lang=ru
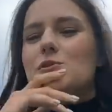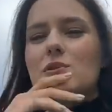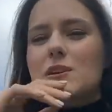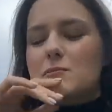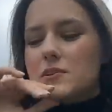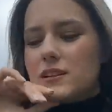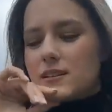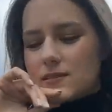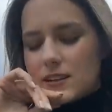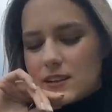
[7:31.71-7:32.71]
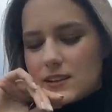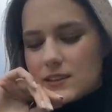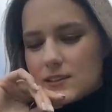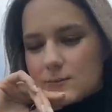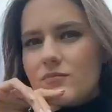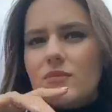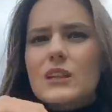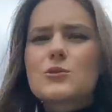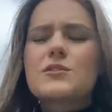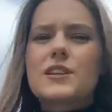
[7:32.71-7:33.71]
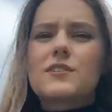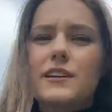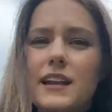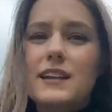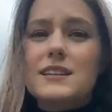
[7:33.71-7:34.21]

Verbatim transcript: Только было каких-то удовлетворений,